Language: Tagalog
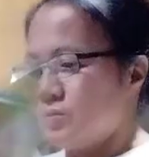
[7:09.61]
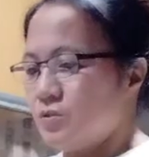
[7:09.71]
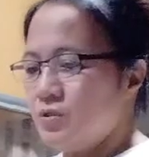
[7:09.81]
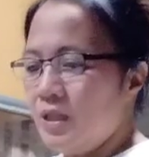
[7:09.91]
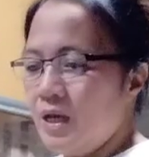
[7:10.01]

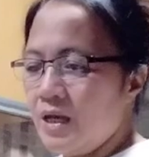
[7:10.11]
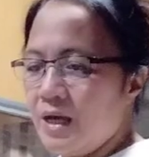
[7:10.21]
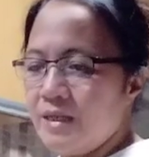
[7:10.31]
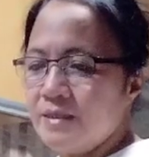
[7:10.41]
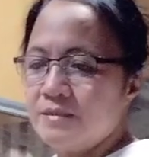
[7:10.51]
So, yun lang
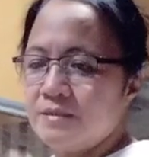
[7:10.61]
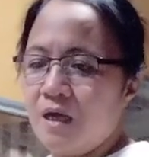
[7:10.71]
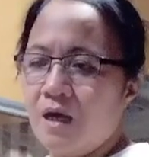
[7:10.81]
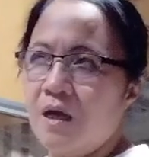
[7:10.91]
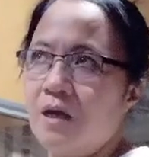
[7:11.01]
guys.
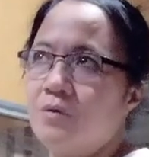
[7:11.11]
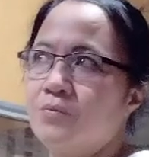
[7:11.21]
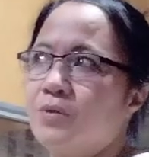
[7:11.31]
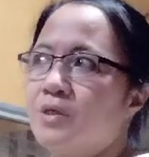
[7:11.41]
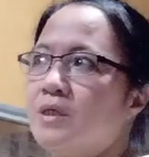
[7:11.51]

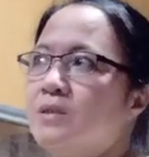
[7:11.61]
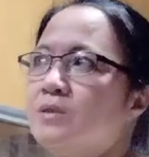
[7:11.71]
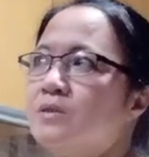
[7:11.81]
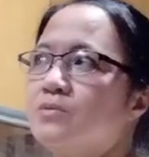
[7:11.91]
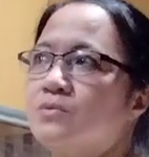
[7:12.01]
Naka-worth
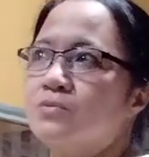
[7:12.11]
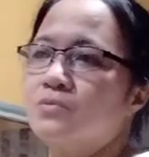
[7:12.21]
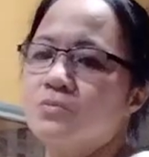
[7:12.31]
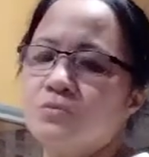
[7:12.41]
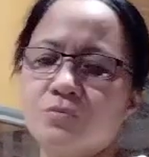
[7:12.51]

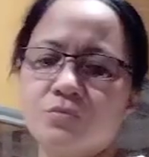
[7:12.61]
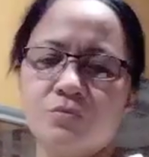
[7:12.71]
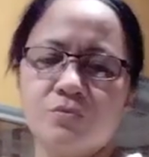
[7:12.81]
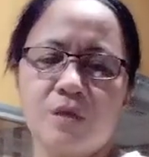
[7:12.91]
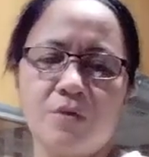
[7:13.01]

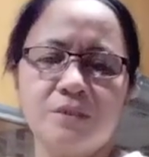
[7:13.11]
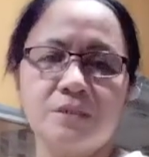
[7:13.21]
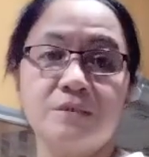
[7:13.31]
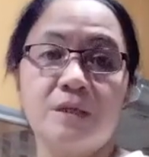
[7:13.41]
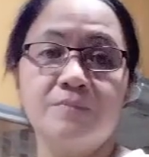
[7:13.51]
2,000
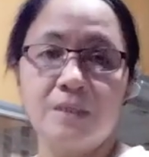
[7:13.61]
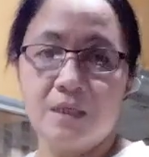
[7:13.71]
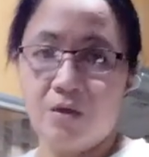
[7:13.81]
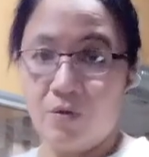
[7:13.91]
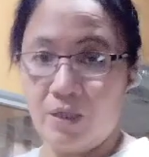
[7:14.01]
something
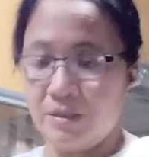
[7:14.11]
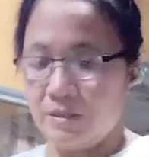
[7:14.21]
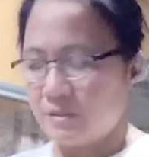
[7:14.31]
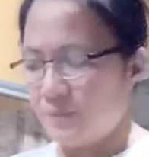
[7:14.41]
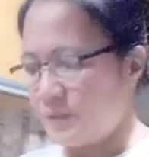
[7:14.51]
ako
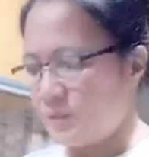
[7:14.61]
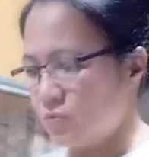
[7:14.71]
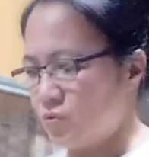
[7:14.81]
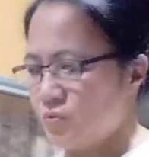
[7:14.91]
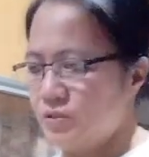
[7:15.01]
kanina sa
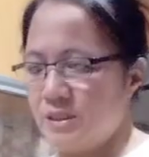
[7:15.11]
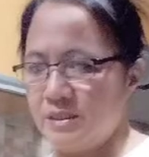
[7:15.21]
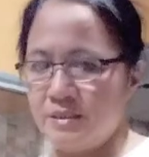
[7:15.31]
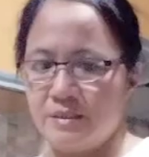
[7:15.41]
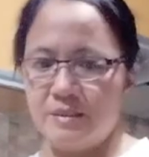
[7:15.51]

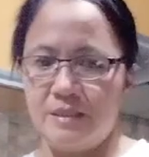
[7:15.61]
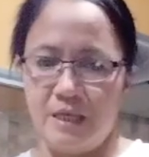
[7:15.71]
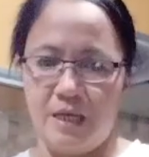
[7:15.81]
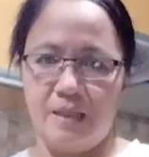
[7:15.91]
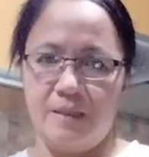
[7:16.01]
pag-groceries na
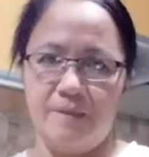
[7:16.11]
yan.